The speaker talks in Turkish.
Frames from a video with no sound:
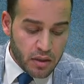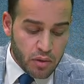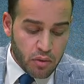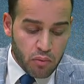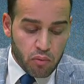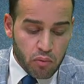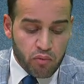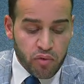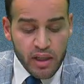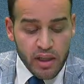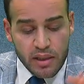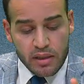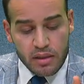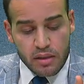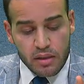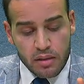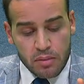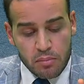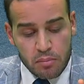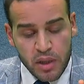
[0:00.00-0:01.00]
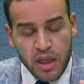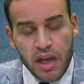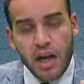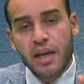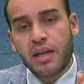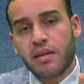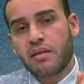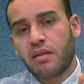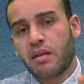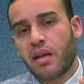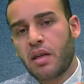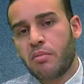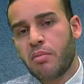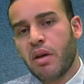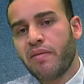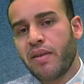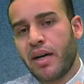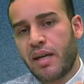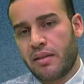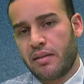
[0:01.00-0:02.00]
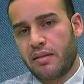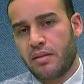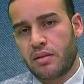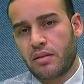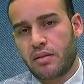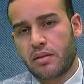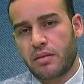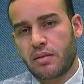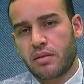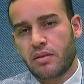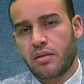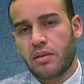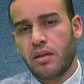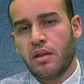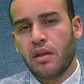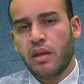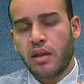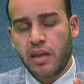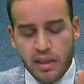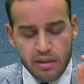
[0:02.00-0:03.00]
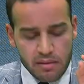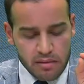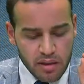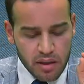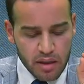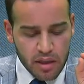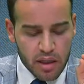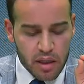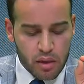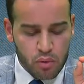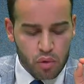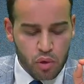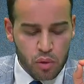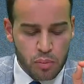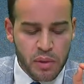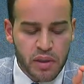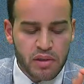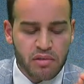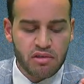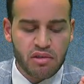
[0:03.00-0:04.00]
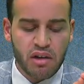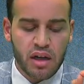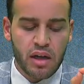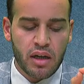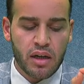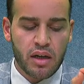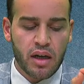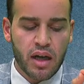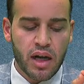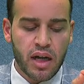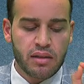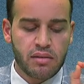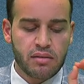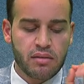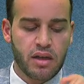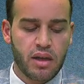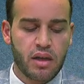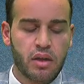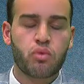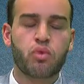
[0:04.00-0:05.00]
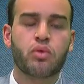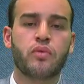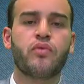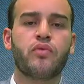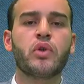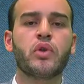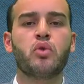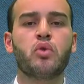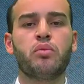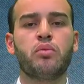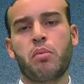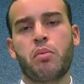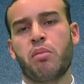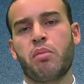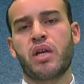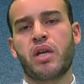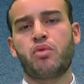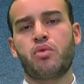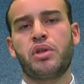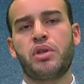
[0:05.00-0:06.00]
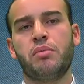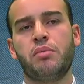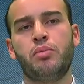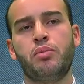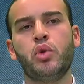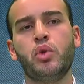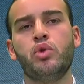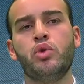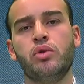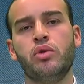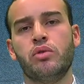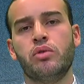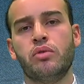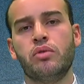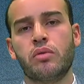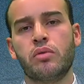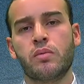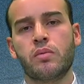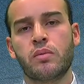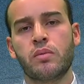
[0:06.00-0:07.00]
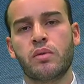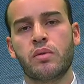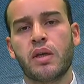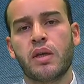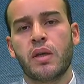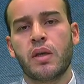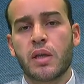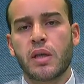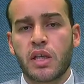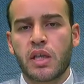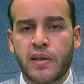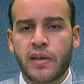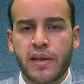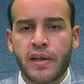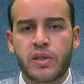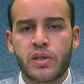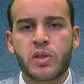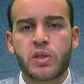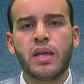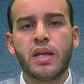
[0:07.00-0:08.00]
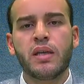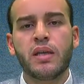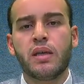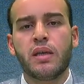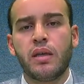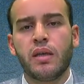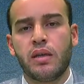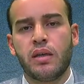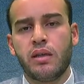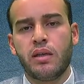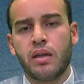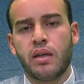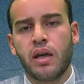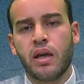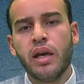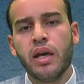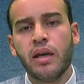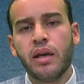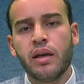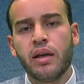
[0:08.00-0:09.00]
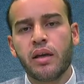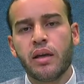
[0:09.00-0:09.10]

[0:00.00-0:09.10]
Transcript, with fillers: Ve bir ayet-i kerime vardır. لَنْ تَنَالُوا الْبِرَّ حَتَّى تُنْفِقُوا مِمَّا تُحِبُّونَ Gerçek iyiliğe